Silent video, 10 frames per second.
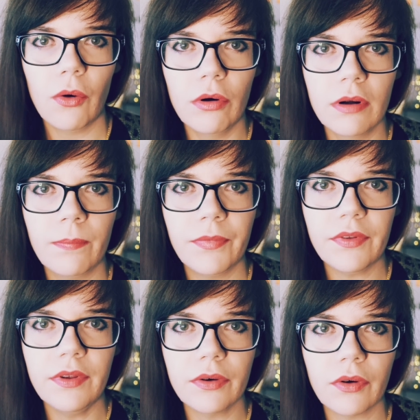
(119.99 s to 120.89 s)
Und
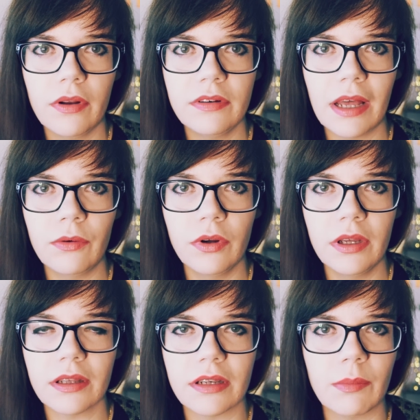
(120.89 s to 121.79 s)
ihr könnt
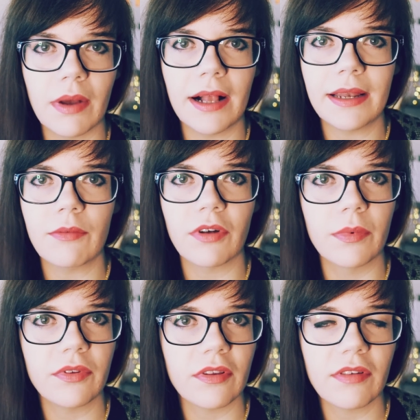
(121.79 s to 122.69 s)
dadurch, indem ihr halt einfach
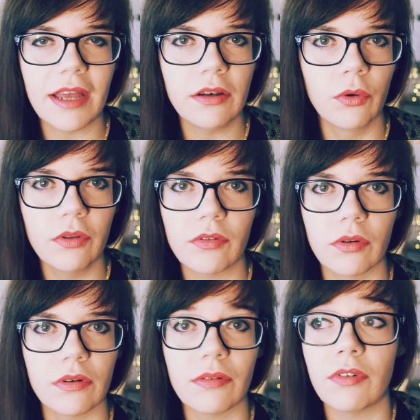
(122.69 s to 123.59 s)
ein bisschen Zeit nutzt
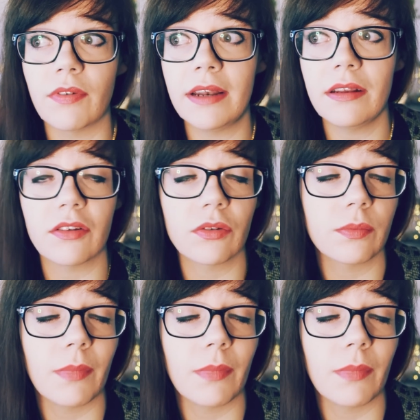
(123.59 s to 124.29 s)
und inwieweit ihr das